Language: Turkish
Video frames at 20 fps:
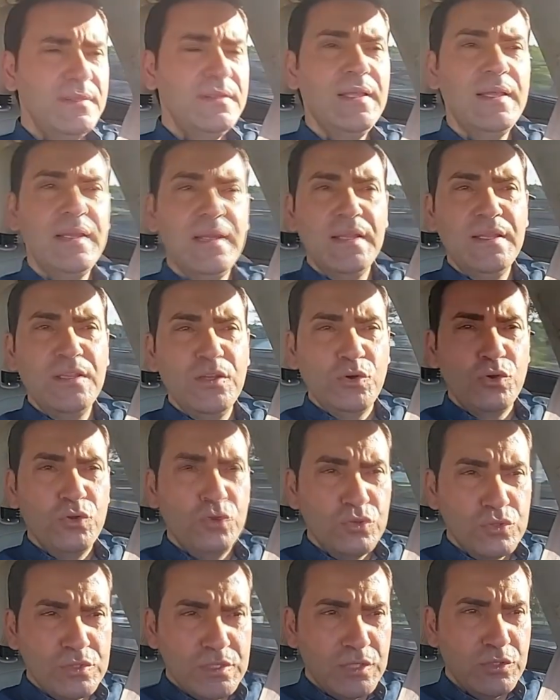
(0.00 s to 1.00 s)
Nerede
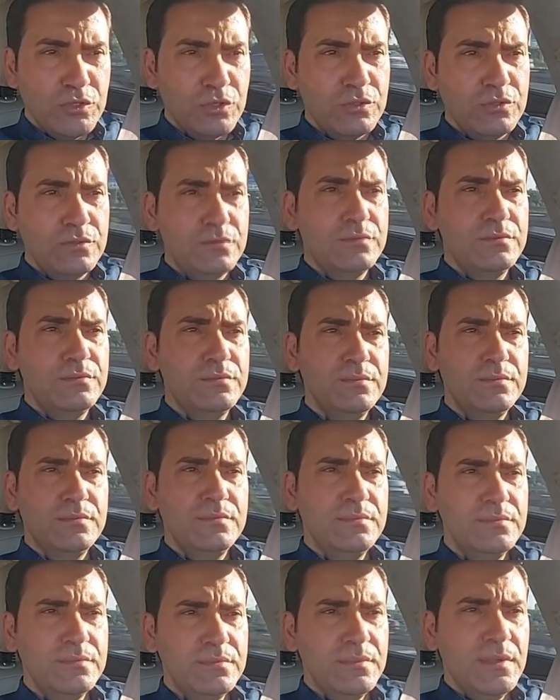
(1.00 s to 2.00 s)
olursan ol.
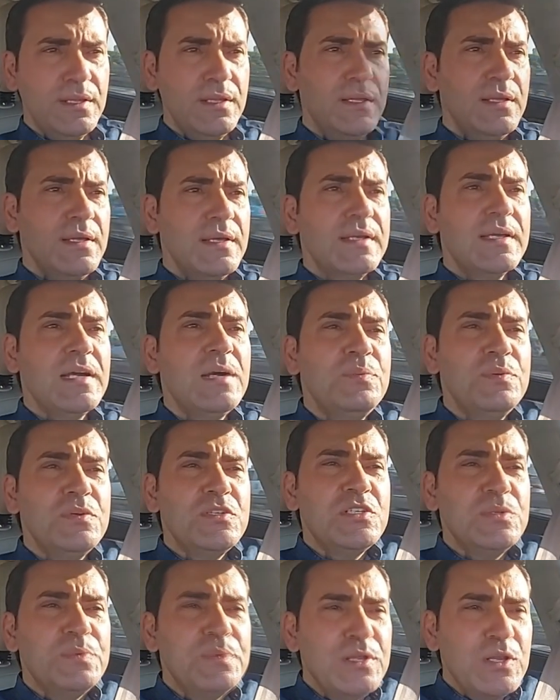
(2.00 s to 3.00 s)

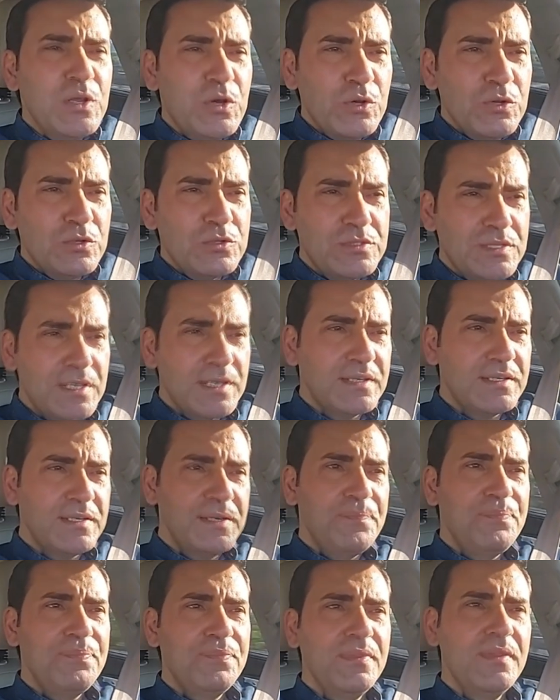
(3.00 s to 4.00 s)
Kapıcı bile olsak
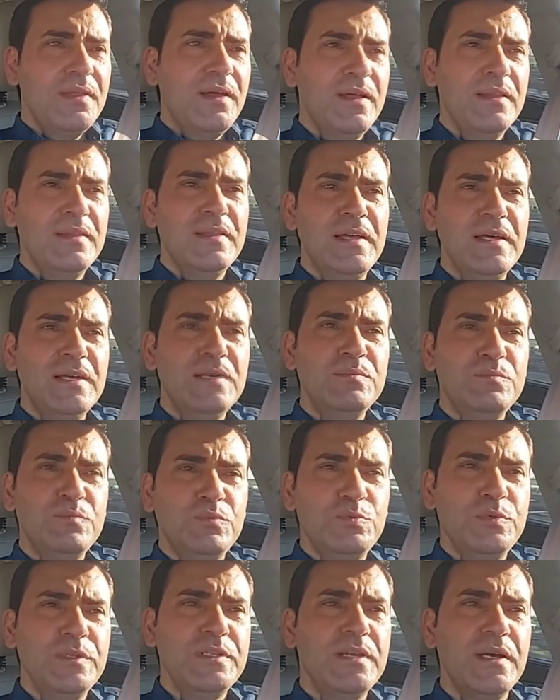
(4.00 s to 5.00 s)
Allah'ım
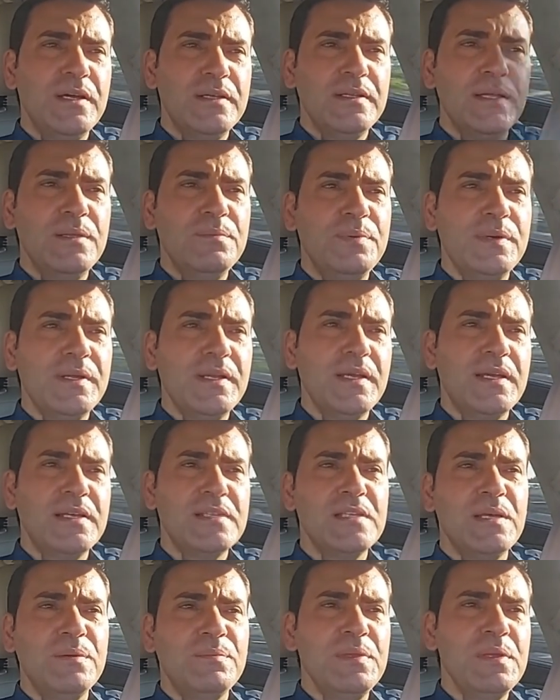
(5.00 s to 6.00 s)
bu binadan para
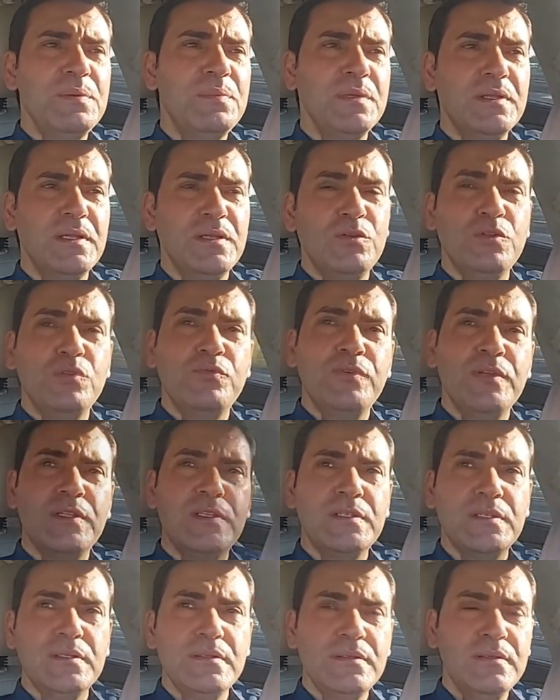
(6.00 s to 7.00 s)
kazanmayı bana
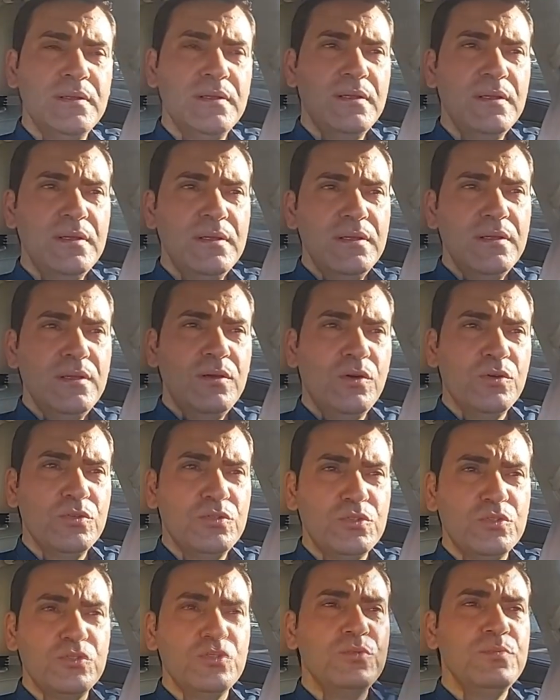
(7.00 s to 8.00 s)
lütfetti.
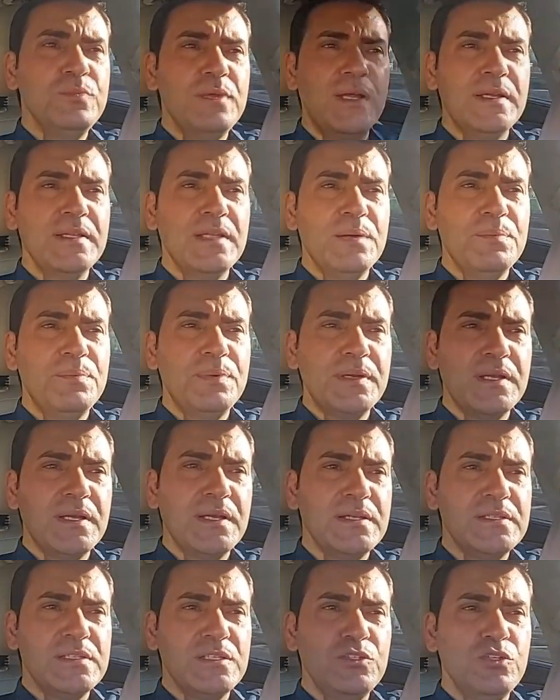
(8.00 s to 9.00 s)
Oturduğum yerden para
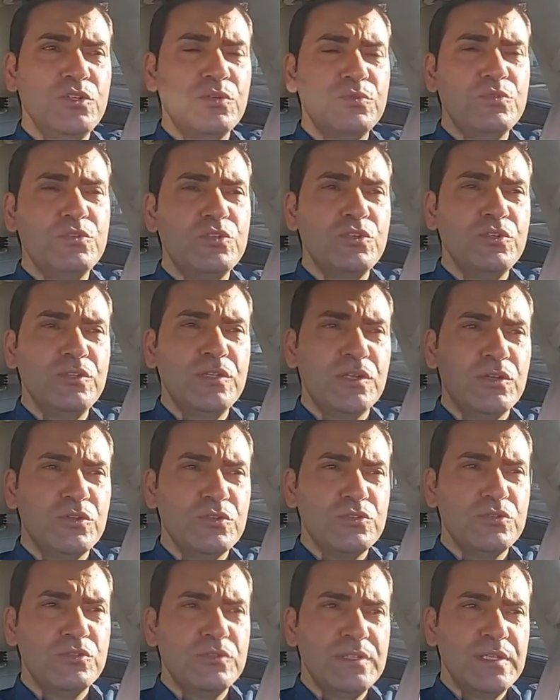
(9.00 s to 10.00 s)
kazanıyorum şükürler
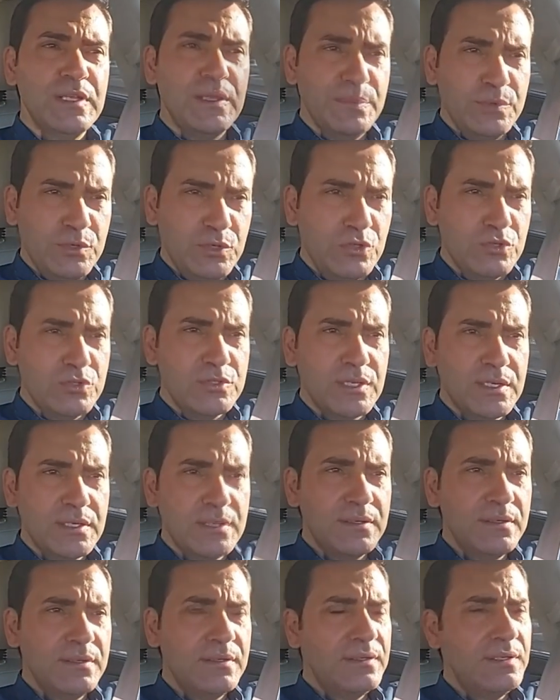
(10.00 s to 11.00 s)
olsun diyebiliyorsak
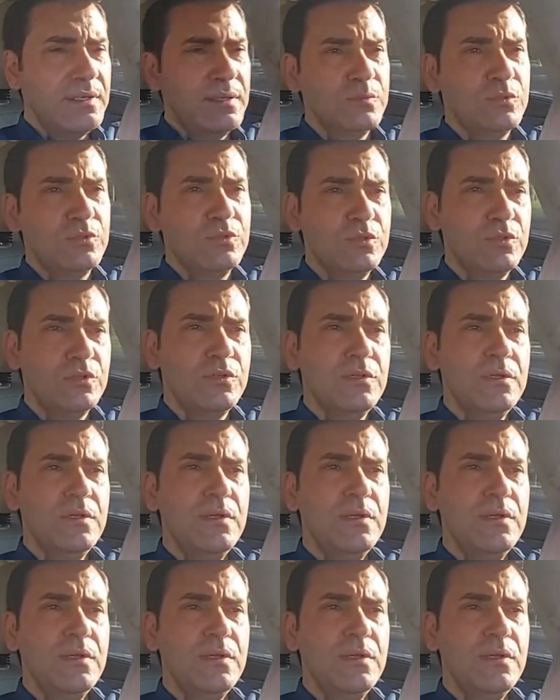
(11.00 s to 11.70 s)
ne mutlu.